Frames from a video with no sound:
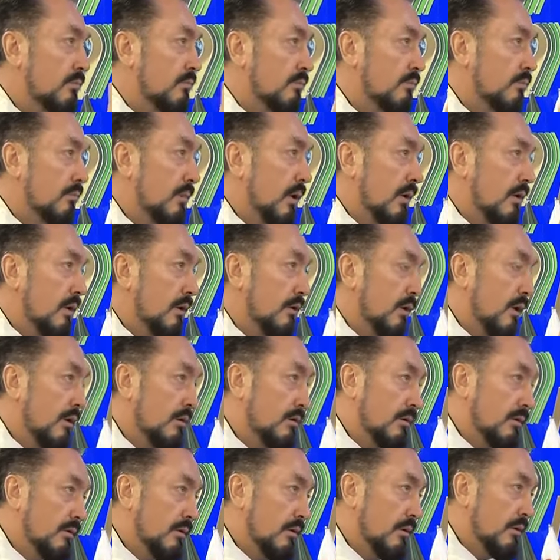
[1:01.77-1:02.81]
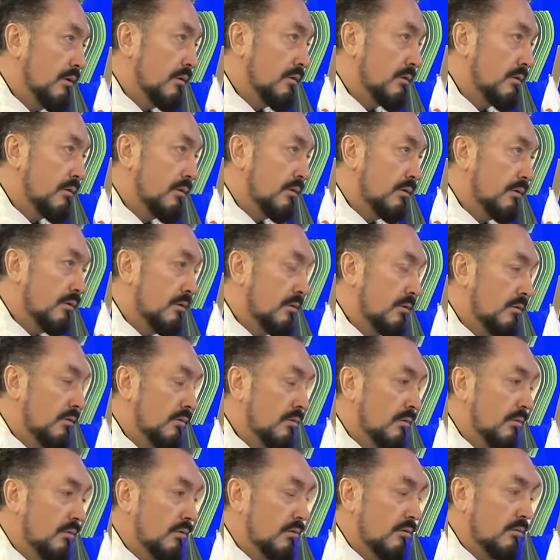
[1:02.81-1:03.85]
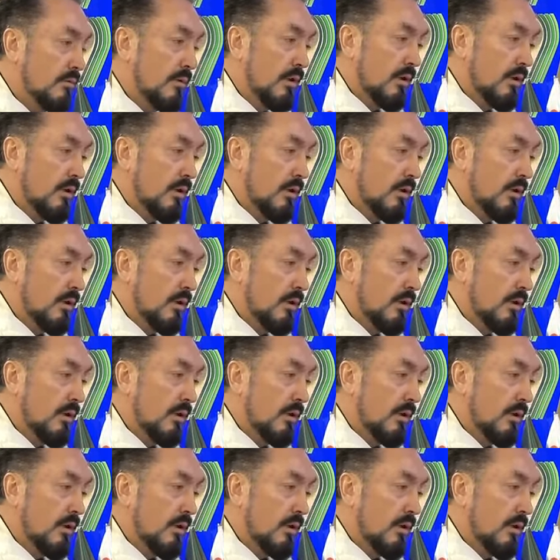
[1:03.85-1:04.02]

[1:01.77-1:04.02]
ne kadar titiz. Ne